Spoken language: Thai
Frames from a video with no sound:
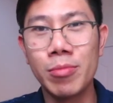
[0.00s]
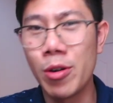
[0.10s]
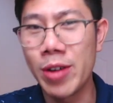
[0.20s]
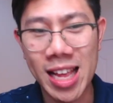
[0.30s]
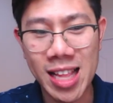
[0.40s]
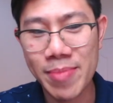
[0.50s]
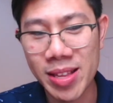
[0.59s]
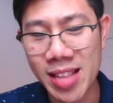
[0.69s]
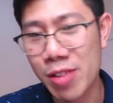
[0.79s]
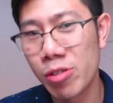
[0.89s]
โอเค ถ้าเป็น
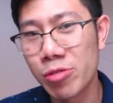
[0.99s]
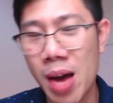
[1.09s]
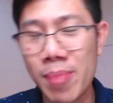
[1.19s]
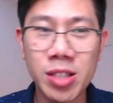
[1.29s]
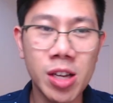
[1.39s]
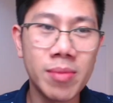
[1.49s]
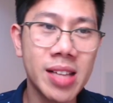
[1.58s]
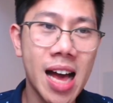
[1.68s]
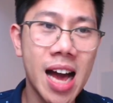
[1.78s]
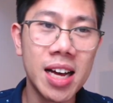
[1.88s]
นายรัฐทรัมจะชอบส
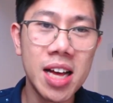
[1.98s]
ร้าง